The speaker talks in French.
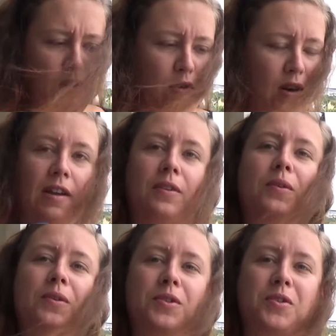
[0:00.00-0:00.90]
Et voilà,
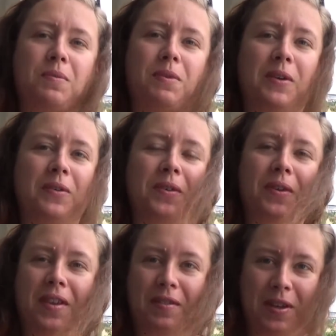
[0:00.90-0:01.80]
donc je suis bien
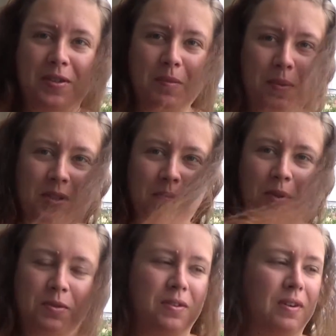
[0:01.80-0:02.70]
contente d'avoir ce petit
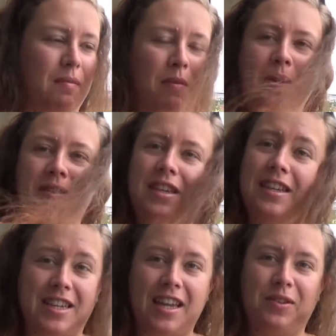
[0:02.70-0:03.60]
produit la box et
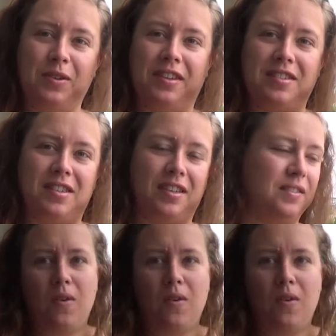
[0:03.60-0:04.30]
j'ai hâte de le tester.